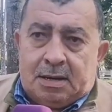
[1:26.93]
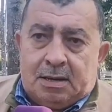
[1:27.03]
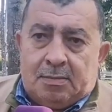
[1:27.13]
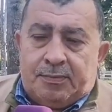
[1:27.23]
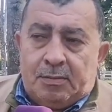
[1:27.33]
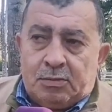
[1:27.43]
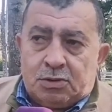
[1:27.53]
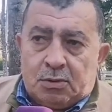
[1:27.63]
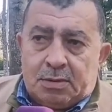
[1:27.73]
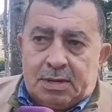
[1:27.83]
في
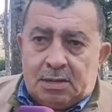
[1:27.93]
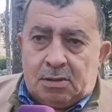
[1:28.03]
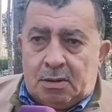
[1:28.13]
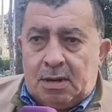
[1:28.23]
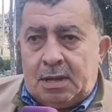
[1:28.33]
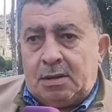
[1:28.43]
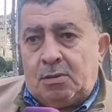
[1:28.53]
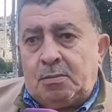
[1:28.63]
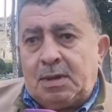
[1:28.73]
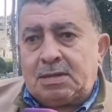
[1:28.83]
المنطق كيذكر
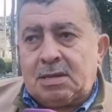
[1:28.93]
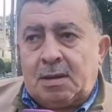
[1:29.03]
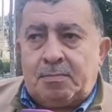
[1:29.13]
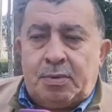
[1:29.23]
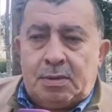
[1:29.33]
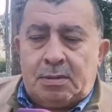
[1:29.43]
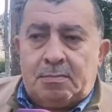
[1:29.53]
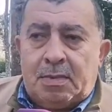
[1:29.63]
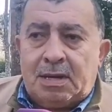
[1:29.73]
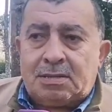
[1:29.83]
لانه ما
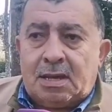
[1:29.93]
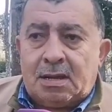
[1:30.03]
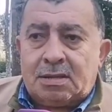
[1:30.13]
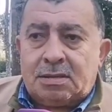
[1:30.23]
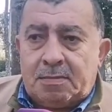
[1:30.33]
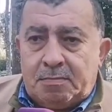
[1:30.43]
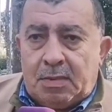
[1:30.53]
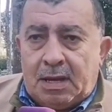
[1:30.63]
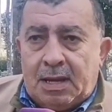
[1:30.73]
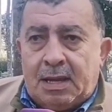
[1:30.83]
ما
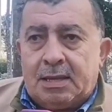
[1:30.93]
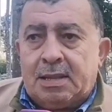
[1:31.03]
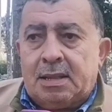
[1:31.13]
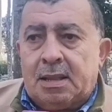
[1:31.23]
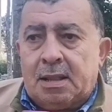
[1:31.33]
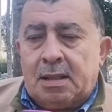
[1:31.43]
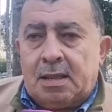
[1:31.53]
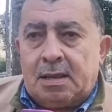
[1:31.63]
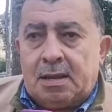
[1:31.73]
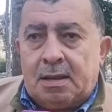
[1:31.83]
يترتب على هذا
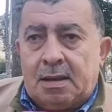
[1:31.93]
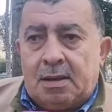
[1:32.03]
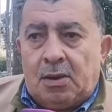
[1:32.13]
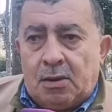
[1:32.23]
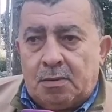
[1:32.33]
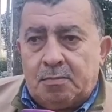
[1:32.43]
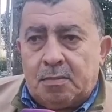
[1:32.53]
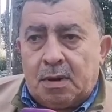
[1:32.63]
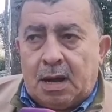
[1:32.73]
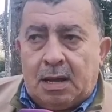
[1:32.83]

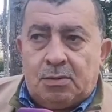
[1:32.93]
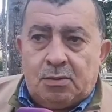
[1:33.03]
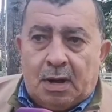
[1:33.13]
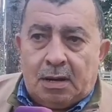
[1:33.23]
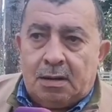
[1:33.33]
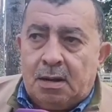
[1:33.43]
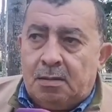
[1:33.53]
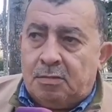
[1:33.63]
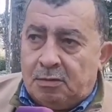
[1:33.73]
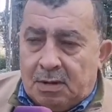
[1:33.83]
الحكم قانونا
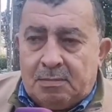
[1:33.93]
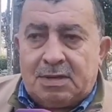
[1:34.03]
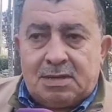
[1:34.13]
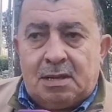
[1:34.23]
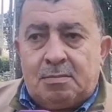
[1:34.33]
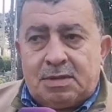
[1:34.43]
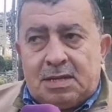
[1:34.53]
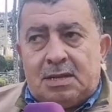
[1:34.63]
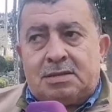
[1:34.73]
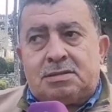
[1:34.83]
بمعنى مازال
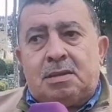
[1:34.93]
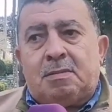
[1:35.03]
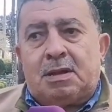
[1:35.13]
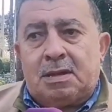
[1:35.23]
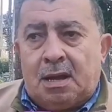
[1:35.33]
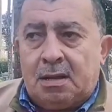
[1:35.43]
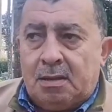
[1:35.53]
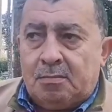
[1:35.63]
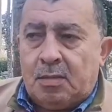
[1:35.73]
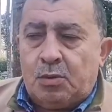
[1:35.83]
مازال التبعيه
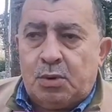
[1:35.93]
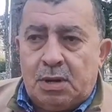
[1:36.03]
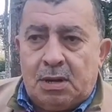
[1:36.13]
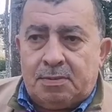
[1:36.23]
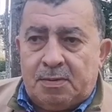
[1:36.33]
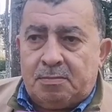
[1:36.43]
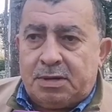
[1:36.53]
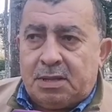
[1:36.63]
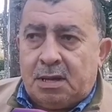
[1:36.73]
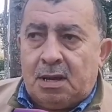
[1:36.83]
ما هو الا في
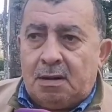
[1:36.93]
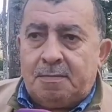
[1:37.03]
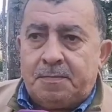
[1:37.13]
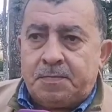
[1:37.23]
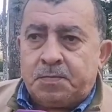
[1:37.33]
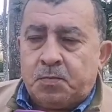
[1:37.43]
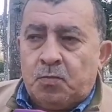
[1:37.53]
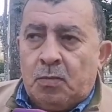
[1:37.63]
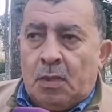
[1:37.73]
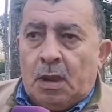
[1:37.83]
البدايه
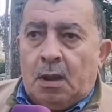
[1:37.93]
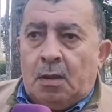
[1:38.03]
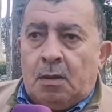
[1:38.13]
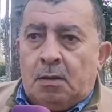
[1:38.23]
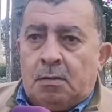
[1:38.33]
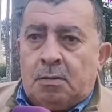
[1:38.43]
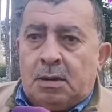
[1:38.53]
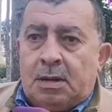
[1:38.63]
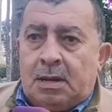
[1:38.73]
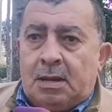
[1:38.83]

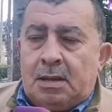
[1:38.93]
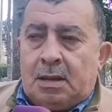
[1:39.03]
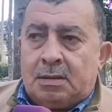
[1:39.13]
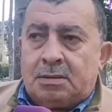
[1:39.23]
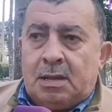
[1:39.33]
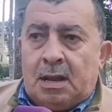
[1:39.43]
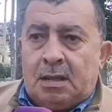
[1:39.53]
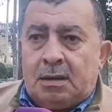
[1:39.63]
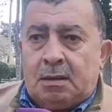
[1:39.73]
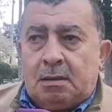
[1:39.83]
ولحد
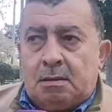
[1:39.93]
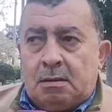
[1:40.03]
الان